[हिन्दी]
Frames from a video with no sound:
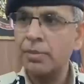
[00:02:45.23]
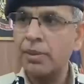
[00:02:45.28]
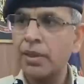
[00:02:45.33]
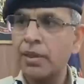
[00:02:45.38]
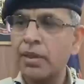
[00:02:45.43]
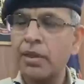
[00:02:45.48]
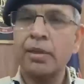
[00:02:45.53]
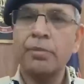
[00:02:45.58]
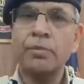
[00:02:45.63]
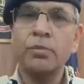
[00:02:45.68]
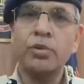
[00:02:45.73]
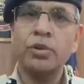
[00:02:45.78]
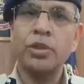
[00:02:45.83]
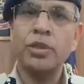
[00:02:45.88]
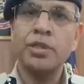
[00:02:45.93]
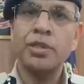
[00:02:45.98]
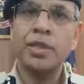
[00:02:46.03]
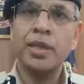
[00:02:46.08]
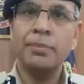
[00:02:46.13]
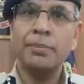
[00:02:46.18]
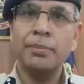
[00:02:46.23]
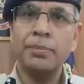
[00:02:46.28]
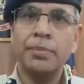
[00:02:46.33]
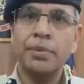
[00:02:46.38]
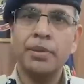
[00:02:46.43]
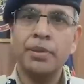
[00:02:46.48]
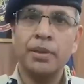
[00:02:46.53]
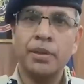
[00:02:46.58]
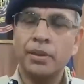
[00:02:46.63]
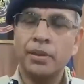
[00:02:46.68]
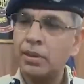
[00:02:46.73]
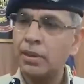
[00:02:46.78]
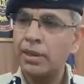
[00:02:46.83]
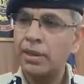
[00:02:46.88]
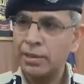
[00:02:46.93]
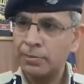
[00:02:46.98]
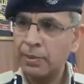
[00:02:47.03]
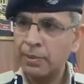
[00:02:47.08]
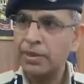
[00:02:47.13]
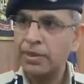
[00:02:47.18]
में करीब उन्नीस कैंप
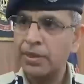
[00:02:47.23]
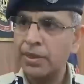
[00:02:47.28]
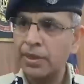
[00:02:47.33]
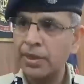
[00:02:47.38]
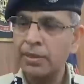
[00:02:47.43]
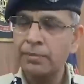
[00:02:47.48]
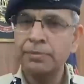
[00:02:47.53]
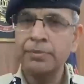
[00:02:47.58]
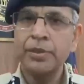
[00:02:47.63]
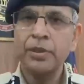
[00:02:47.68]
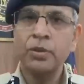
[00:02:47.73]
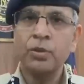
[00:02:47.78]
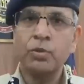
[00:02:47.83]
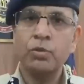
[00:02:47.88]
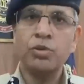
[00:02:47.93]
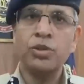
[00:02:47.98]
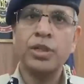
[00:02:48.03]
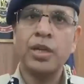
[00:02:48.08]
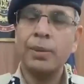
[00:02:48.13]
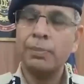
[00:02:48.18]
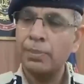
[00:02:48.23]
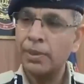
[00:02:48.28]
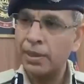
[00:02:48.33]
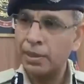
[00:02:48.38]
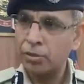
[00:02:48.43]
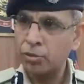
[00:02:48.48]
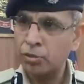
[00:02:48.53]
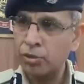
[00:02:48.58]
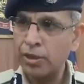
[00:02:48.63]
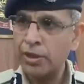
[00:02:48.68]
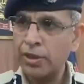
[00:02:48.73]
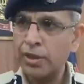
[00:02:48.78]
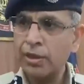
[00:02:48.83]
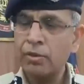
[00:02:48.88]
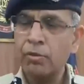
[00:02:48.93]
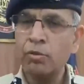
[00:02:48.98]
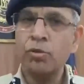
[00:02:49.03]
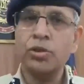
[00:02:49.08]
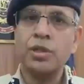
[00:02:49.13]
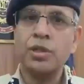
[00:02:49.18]
एक्सपेक्टेड हैं कुछ कैंप लग चुके हैं
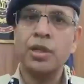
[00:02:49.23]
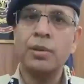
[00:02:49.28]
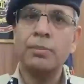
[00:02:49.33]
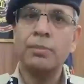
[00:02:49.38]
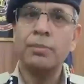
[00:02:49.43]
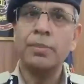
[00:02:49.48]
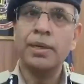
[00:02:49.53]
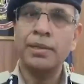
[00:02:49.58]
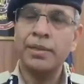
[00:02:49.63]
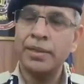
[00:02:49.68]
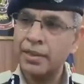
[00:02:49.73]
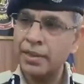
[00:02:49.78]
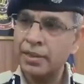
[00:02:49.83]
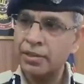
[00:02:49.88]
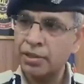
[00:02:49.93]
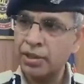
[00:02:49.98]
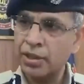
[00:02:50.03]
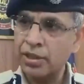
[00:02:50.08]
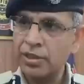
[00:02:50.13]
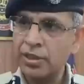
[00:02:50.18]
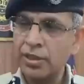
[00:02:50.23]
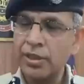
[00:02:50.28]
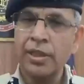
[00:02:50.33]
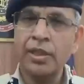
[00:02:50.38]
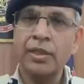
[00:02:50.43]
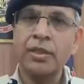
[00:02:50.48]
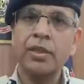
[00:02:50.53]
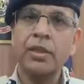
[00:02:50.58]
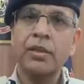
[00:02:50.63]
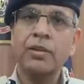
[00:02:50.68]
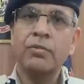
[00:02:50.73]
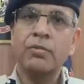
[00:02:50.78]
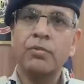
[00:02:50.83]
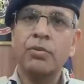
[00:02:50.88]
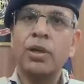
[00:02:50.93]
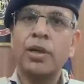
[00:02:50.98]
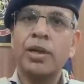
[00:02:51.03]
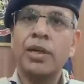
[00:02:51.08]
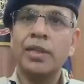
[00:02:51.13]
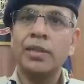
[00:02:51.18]
कुछ कैंप अंडर कंस्ट्रक्शन है
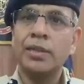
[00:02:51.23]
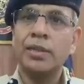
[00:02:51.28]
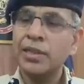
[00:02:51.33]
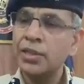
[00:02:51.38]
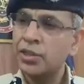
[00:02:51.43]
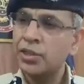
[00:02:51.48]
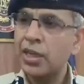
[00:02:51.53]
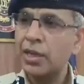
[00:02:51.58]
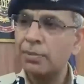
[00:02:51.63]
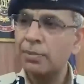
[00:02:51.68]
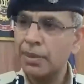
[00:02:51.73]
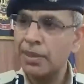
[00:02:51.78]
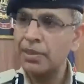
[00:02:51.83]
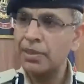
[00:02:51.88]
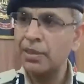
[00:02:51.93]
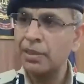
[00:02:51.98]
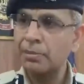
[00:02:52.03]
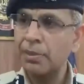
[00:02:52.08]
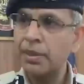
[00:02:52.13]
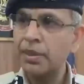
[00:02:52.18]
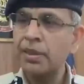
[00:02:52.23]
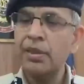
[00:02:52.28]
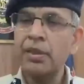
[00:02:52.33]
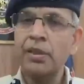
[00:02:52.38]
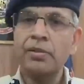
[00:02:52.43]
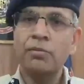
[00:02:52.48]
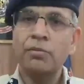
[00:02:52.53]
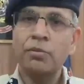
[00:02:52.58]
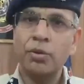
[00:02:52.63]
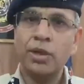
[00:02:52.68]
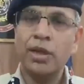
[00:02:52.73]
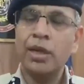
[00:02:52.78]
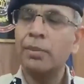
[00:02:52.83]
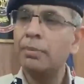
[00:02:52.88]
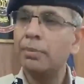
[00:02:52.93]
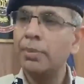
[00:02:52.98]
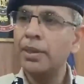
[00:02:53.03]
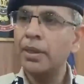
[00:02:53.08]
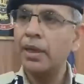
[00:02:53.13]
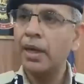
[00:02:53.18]
वो अगले तीन चार पाँच दिन में वो
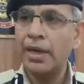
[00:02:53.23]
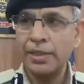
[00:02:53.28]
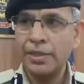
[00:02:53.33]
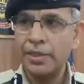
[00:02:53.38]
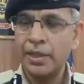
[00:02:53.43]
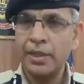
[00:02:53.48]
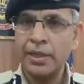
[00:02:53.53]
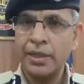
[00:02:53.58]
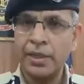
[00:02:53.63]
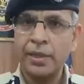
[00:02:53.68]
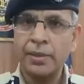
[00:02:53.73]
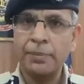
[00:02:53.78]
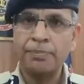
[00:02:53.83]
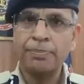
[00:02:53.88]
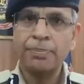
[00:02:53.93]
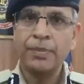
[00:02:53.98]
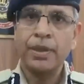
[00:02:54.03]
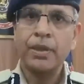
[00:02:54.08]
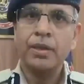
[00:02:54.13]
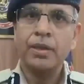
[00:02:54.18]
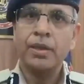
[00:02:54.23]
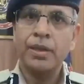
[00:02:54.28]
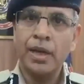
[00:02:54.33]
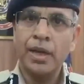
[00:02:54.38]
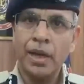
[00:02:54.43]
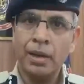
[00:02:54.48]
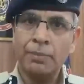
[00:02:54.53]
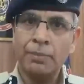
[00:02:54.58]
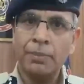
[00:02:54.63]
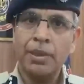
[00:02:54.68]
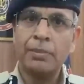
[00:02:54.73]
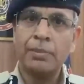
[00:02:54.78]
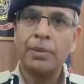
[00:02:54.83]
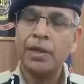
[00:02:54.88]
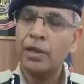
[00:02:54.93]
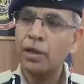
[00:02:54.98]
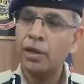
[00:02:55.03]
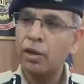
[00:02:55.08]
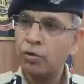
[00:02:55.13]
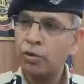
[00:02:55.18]
कैंप भी आ जाएंगे यहाँ पर
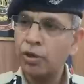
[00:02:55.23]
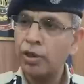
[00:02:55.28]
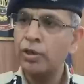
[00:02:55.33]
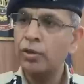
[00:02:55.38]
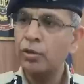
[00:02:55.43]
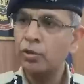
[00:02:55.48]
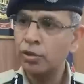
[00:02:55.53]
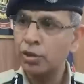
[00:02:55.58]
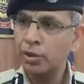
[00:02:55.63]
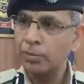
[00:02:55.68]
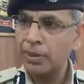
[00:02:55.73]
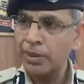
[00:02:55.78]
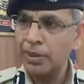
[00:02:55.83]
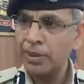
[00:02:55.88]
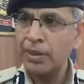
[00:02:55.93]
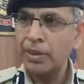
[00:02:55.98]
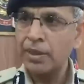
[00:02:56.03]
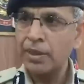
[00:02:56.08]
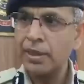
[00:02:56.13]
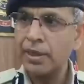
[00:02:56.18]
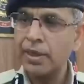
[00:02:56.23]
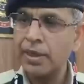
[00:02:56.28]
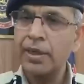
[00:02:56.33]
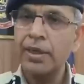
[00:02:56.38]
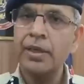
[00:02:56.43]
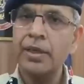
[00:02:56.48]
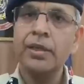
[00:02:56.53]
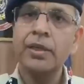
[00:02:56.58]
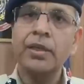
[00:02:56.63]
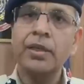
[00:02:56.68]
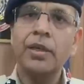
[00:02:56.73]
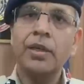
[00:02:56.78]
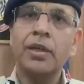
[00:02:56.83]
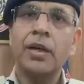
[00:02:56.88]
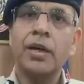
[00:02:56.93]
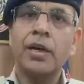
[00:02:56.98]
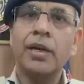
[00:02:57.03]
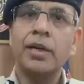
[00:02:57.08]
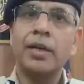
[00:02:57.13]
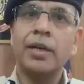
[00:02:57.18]
महिलाओं की नियुक्ति भी करेंगे
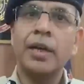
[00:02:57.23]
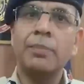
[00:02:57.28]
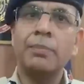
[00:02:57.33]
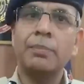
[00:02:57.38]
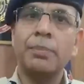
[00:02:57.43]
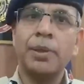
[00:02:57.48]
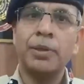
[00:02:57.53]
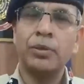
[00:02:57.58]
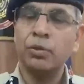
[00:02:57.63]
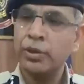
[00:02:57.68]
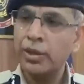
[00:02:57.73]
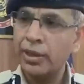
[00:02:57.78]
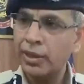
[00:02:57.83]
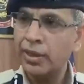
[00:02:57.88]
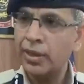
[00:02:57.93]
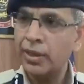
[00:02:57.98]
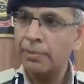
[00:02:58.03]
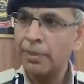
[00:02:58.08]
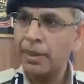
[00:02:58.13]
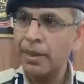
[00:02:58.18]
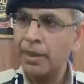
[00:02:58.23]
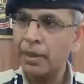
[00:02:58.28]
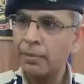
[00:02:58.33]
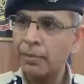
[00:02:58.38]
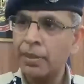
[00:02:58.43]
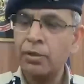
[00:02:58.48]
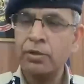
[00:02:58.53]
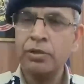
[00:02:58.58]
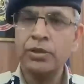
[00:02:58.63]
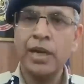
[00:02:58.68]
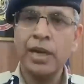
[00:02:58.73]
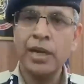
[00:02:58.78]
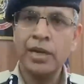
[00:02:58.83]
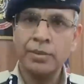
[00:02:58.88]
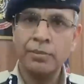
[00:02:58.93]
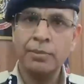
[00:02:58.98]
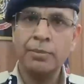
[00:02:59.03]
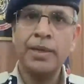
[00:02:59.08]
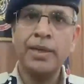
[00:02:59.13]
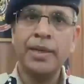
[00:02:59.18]
हर कैंप पे तो नहीं कर पाएंगे बट जहाँ
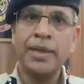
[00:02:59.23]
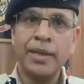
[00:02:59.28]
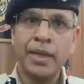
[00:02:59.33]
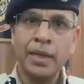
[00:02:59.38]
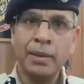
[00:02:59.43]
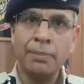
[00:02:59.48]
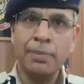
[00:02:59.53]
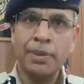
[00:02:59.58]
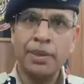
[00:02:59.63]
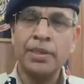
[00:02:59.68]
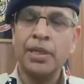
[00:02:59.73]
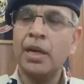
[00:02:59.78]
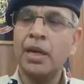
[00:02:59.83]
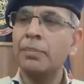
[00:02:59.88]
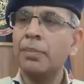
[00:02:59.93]
बड़े कैंप हैं जहाँ